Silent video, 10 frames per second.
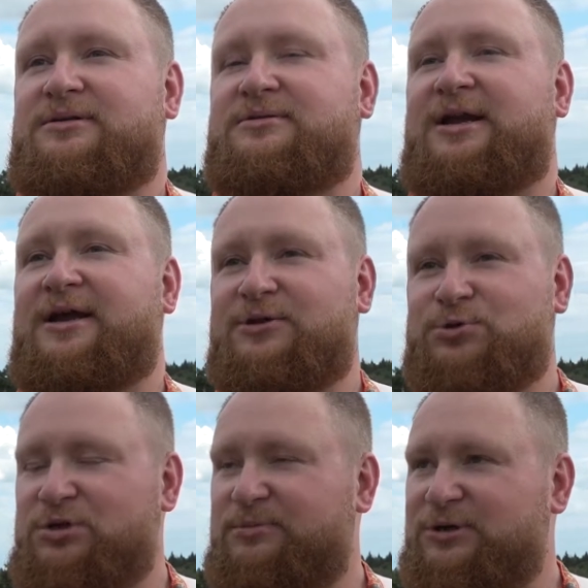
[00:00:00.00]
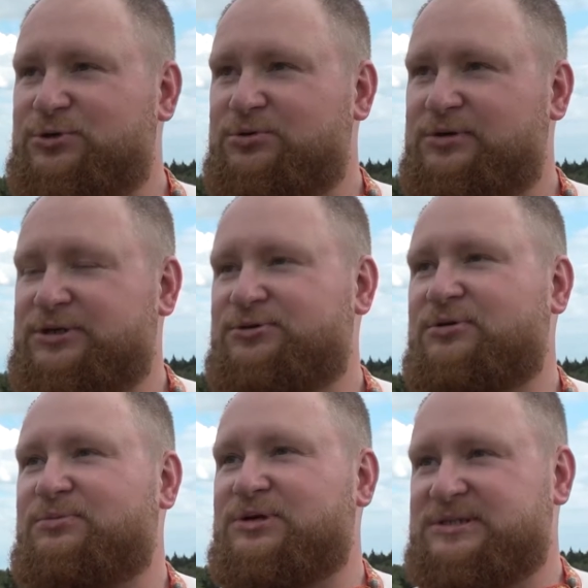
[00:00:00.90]
деляночку э, небольшую, каждый
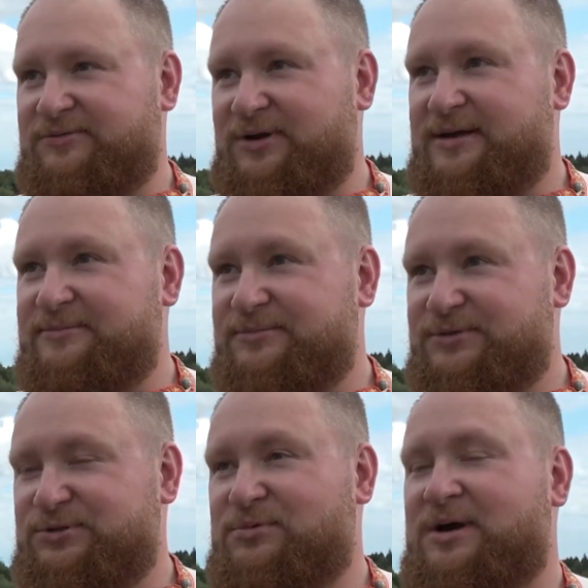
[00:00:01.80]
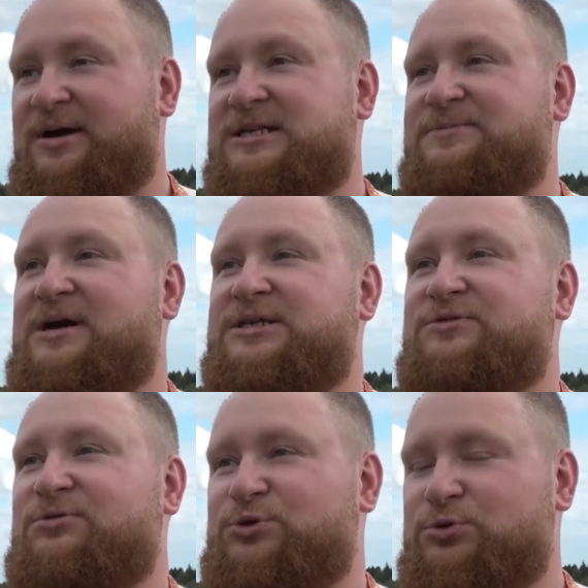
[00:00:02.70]
год мы оставляем, его как раз
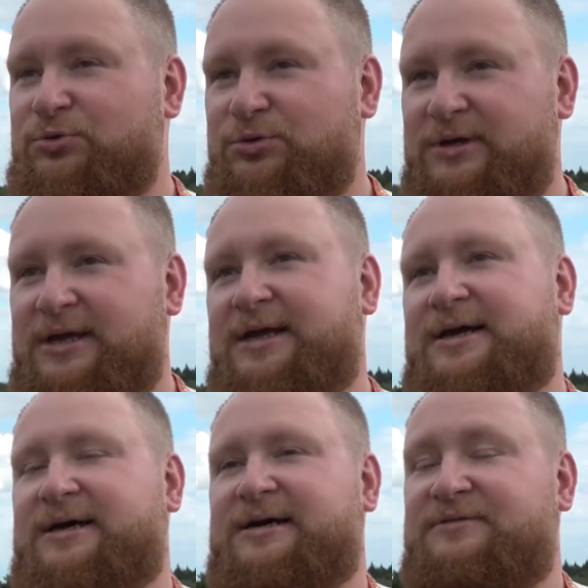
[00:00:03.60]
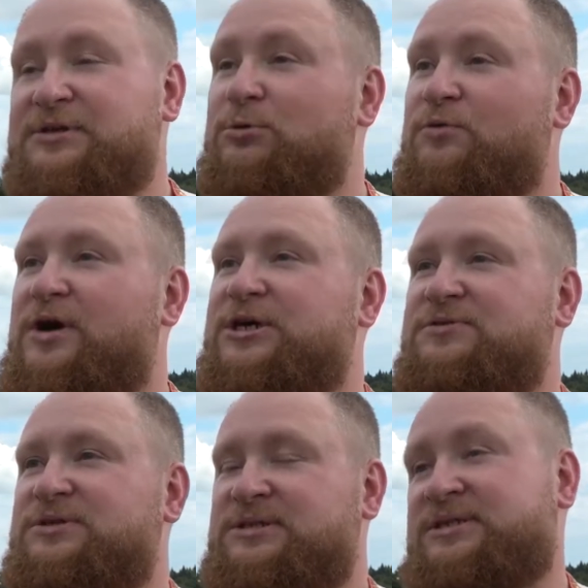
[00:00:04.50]
покосить ручную. А, весь лук
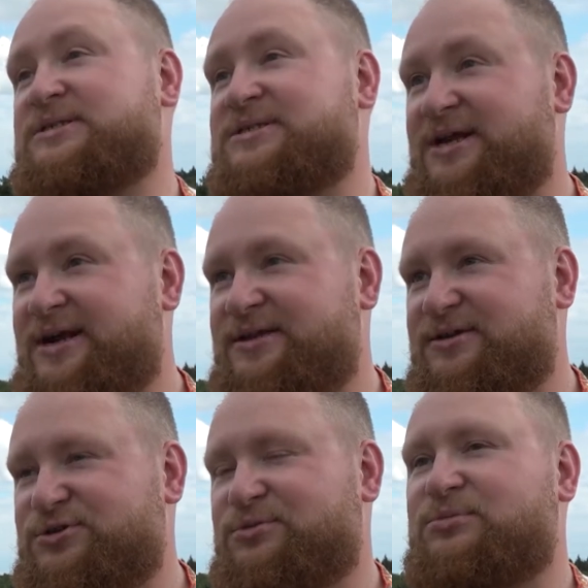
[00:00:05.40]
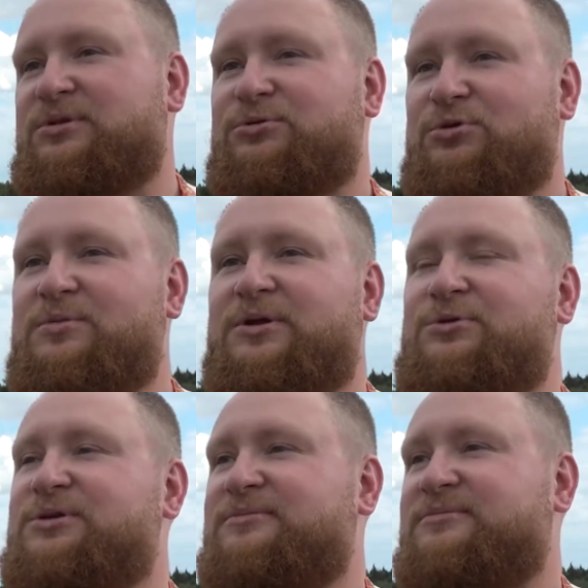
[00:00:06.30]
выкашивается, естественно, заранее, чтобы было удобно
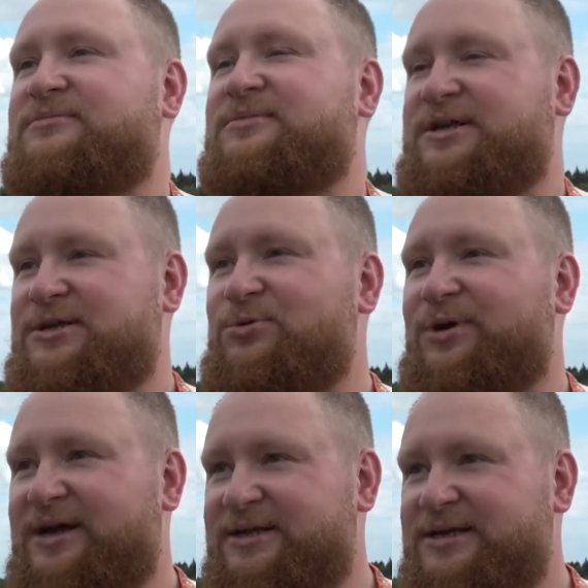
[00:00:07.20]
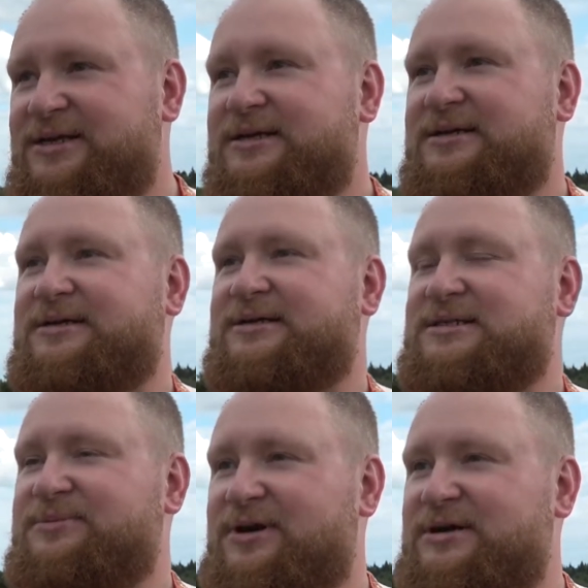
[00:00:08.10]
людям ходить, гулять. А,
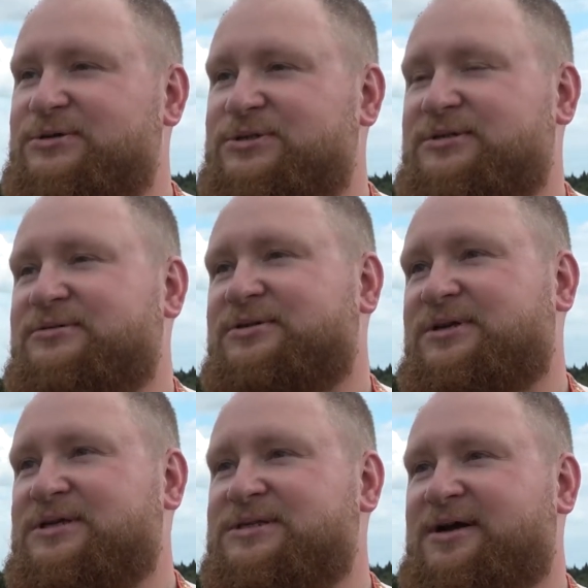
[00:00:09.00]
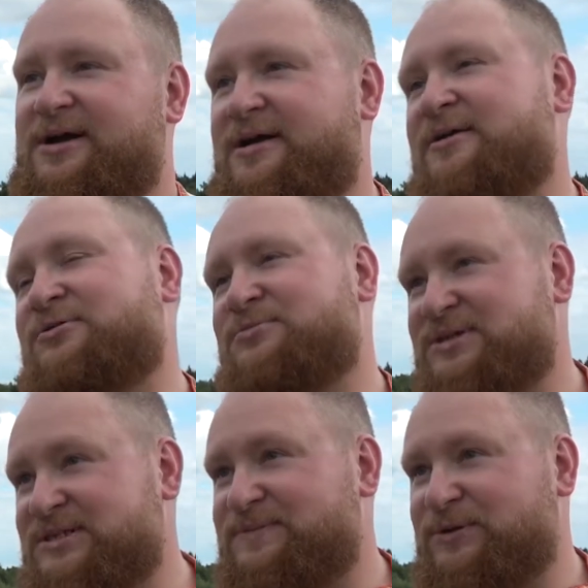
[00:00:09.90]
собираются вот такие стага, как вот у
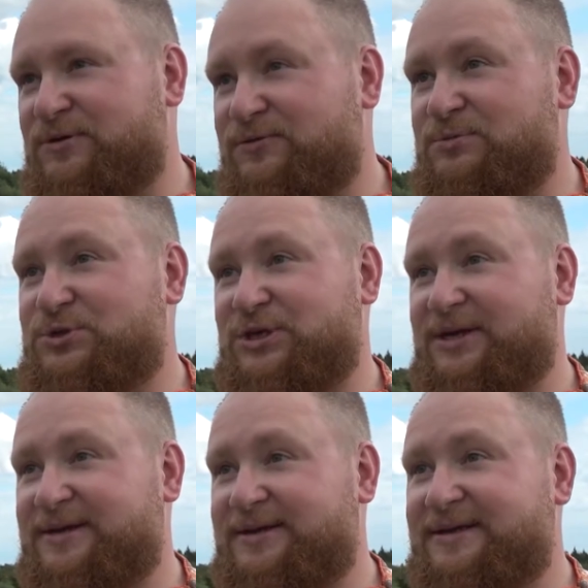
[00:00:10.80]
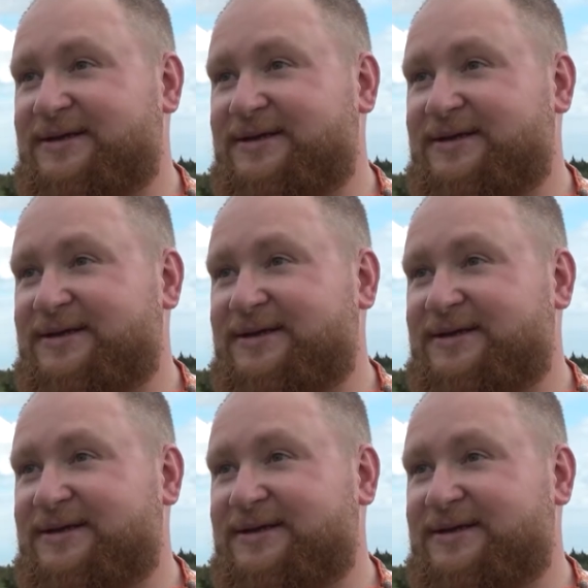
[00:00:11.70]
меня за спиной в том числе,